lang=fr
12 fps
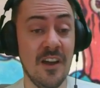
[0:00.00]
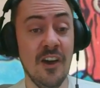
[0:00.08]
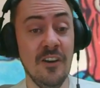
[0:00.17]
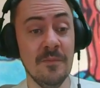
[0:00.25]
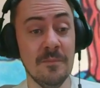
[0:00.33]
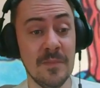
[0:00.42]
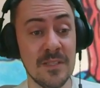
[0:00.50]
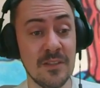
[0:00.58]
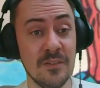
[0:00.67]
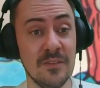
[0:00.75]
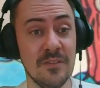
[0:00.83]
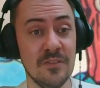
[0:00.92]
1 parce
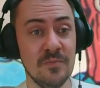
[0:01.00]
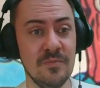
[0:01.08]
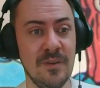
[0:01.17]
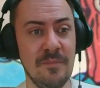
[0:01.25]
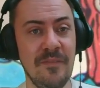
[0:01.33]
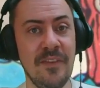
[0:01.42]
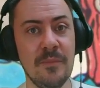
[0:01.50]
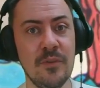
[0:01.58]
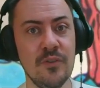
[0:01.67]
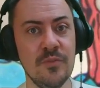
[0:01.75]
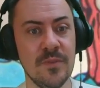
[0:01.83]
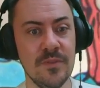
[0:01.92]
que je pourrais pas faire
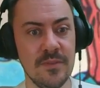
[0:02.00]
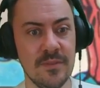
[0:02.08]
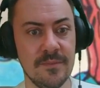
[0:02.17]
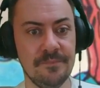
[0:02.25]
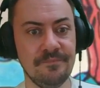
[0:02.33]
mieux, je pense.